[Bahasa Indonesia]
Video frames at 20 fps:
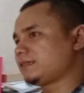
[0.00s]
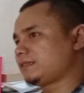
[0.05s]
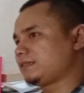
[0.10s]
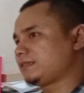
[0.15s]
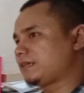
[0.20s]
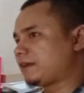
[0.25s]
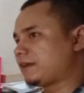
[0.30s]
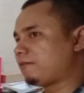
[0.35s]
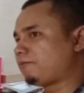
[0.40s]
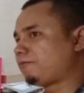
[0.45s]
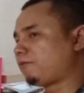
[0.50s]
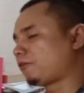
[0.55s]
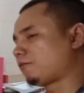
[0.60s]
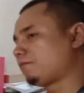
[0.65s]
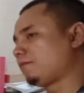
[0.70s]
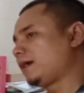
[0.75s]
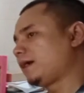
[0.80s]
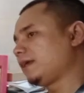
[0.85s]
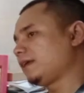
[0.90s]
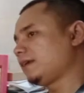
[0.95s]
secara
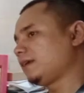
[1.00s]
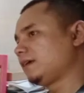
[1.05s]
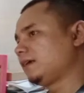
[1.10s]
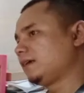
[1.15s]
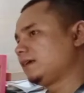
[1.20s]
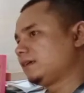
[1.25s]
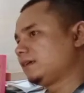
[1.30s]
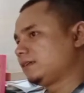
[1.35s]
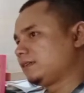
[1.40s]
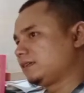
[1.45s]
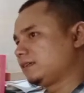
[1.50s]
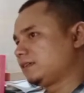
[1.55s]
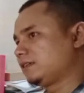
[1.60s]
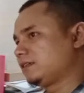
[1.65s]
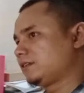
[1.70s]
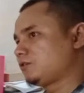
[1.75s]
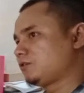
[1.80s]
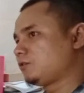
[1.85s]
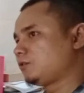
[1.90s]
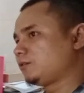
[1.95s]
formal
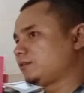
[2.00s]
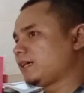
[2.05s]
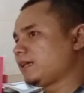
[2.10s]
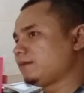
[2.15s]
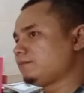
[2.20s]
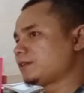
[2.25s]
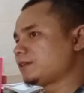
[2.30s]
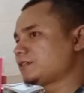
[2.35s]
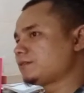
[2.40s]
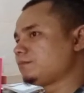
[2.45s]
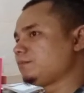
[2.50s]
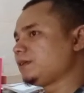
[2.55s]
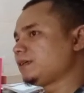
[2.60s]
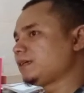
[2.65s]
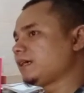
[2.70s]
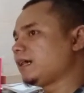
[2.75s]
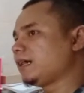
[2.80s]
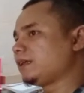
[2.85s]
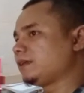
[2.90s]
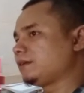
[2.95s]
Eh, Sultan
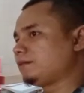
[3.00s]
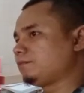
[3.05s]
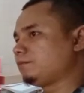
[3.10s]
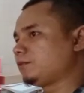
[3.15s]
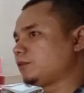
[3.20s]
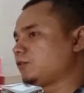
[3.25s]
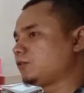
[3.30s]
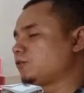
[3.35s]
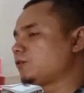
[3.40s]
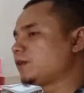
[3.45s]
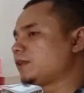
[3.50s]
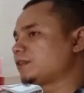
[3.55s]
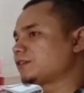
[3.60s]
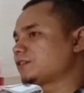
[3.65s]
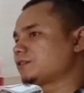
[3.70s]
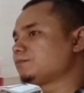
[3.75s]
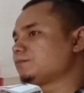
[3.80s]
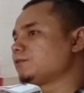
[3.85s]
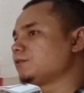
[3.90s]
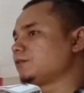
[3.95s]
meresmikan perguruan
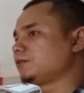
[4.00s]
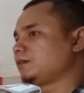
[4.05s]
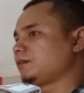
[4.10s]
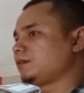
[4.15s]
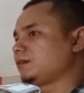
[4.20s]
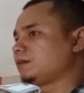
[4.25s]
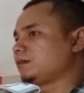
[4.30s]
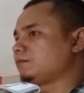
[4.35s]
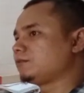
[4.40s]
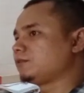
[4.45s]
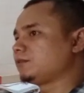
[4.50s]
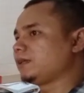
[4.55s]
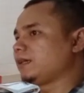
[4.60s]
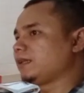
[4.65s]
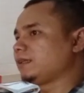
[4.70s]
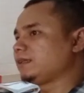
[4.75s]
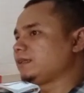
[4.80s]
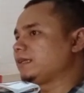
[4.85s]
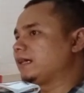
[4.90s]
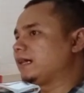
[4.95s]
tersebut,
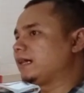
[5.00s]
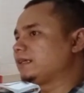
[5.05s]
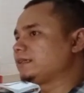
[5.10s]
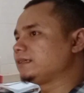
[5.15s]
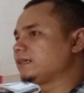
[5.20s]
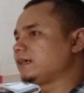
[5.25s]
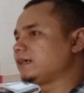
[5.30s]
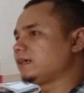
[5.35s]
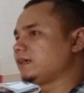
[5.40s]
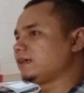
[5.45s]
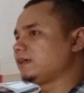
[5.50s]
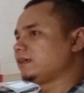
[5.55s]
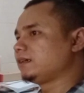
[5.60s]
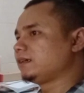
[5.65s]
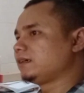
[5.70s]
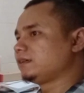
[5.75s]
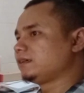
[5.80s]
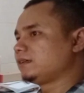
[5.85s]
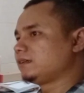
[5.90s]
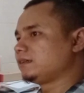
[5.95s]
kemudian tidak hanya
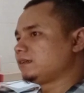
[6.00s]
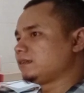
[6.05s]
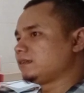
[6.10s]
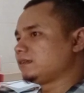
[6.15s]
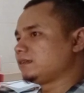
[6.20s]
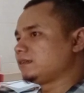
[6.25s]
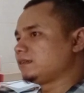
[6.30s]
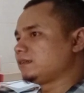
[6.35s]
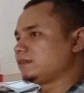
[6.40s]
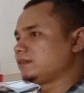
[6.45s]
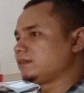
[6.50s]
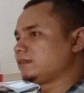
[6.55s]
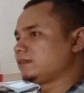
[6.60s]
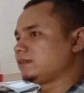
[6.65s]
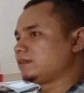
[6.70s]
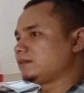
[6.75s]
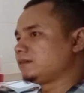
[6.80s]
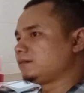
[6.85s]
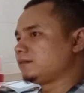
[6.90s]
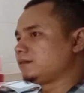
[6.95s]
uh,
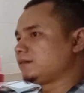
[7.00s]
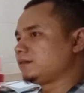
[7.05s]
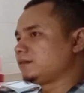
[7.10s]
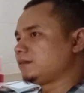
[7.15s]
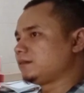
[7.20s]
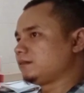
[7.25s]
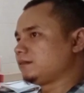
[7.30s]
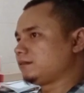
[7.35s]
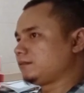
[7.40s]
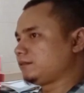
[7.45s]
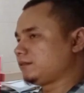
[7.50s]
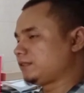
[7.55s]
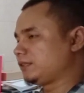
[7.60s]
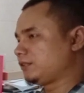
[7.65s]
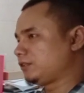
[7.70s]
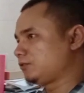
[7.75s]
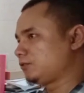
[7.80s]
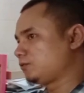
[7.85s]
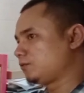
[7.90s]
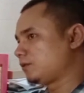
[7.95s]

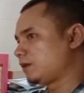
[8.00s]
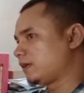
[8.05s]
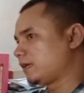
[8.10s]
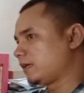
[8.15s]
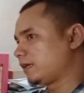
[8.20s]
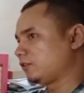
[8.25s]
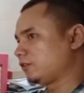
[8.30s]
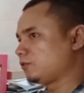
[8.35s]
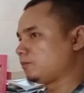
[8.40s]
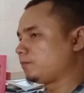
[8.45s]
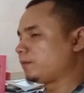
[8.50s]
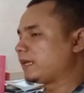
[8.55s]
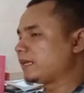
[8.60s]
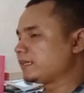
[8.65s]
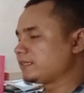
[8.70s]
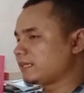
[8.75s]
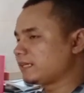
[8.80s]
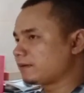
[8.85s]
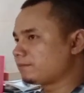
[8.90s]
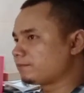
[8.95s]
siswa atau
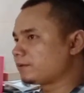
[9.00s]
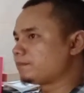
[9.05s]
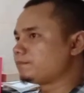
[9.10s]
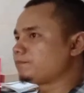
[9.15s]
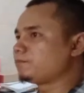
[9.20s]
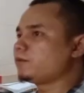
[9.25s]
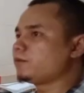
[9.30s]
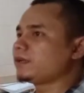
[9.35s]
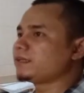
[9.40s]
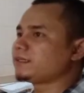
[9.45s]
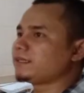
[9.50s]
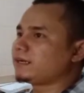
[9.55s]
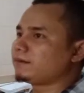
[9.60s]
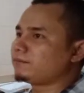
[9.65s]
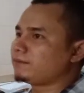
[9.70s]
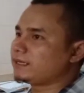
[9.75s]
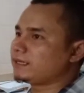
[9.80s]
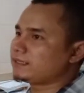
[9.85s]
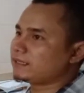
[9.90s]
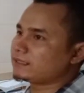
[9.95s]
pelajar perempuan yang
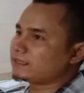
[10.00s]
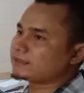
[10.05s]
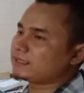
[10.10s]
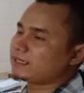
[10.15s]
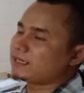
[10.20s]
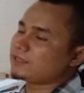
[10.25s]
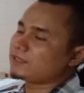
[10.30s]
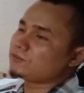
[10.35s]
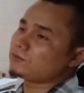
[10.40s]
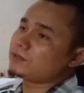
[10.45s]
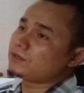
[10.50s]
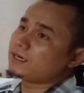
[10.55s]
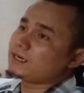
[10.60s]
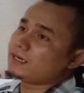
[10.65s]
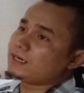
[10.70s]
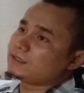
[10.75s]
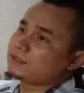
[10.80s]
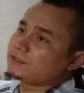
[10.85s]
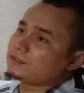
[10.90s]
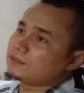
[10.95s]
belajar di sana
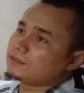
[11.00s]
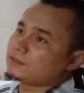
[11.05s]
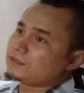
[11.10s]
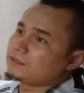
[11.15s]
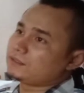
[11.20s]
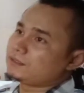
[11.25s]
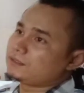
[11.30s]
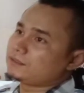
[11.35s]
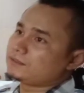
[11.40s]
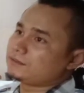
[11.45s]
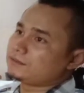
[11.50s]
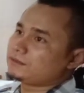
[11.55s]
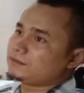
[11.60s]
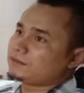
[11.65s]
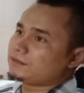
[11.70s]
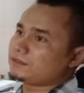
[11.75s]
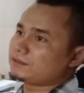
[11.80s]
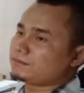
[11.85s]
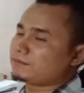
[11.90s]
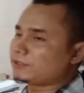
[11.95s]
juga uh,
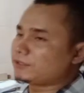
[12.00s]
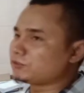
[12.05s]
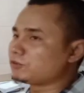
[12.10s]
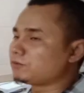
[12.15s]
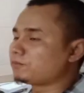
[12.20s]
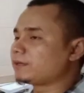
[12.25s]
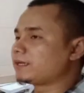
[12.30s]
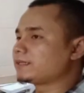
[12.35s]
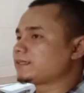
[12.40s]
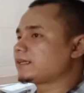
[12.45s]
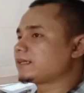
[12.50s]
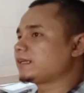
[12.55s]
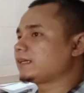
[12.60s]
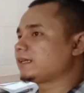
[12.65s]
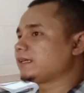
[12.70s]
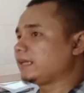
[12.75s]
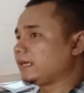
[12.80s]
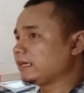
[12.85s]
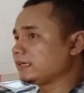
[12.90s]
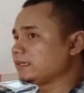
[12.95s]
termasuk pelajar
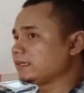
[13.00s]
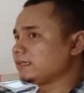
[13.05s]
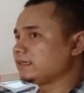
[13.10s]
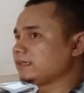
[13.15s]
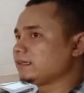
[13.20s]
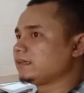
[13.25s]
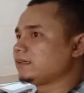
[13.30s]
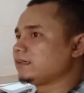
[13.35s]
laki-laki